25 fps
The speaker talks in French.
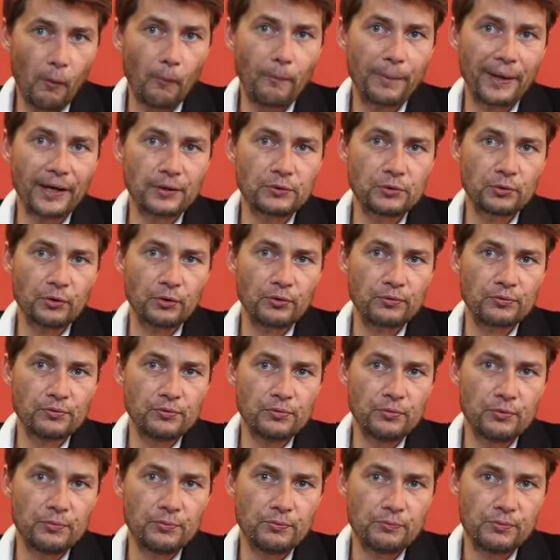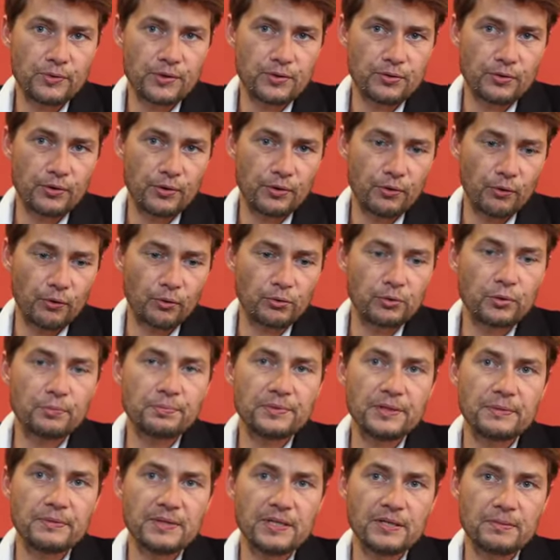on perd du revenu, puisqu'on
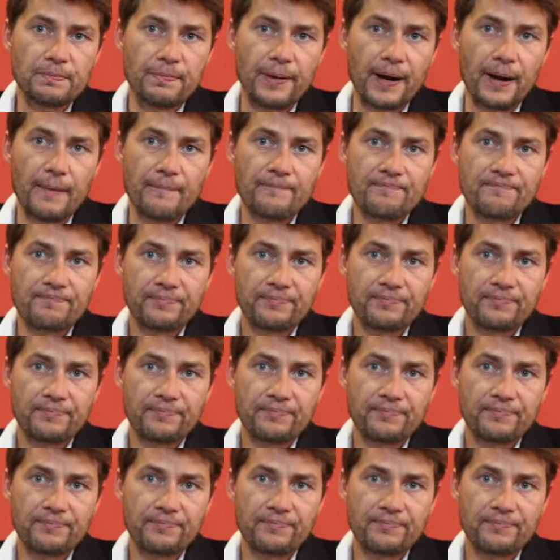n'optimise pas